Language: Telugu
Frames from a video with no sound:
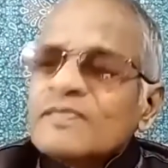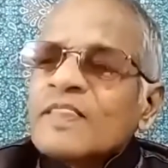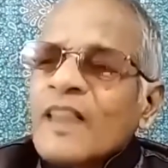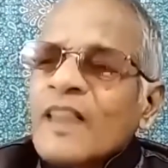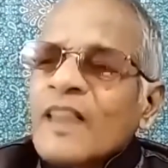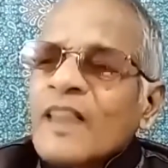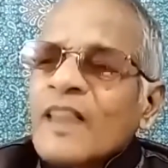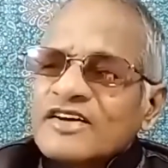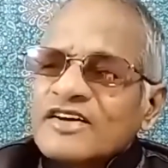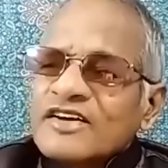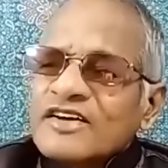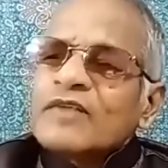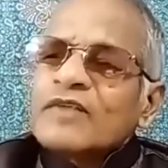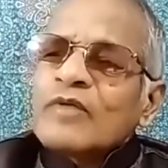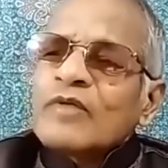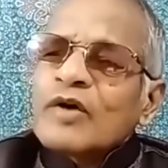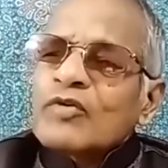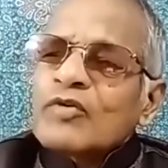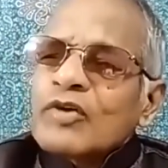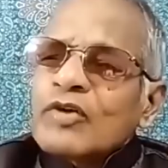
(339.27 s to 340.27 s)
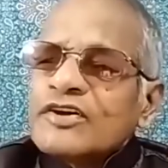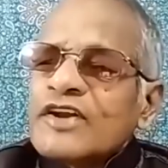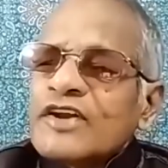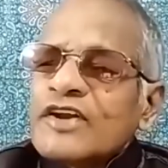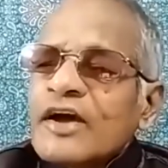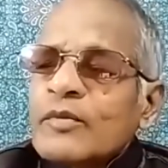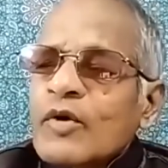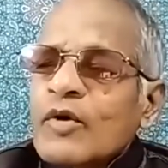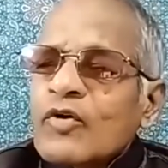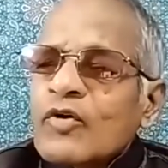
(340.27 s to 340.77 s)
అవి నయమేవడం ఈ
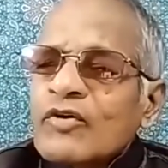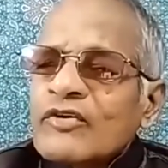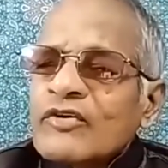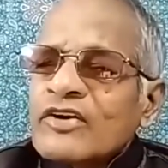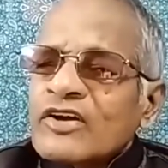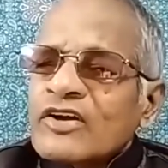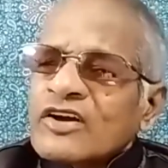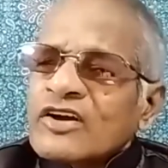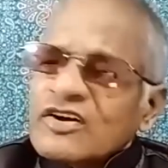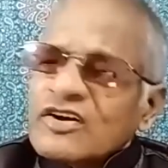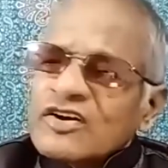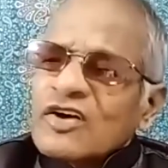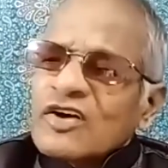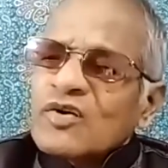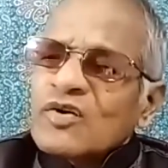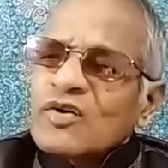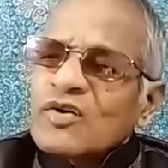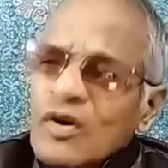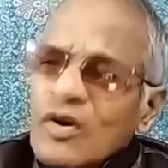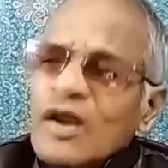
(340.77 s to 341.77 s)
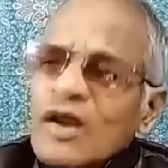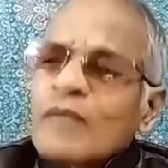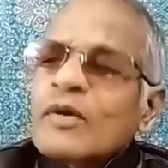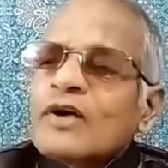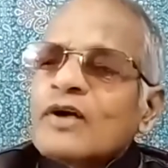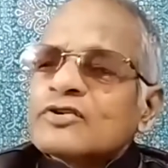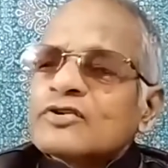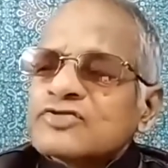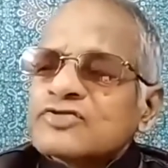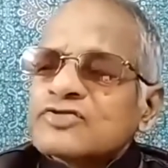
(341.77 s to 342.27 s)
నయమేవడం ఏంటి ఎన్నో
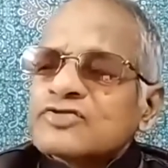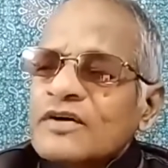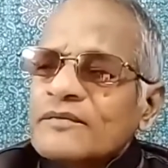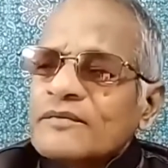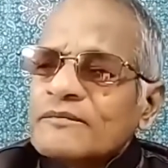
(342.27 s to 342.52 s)
లాభాలు వస్తాయి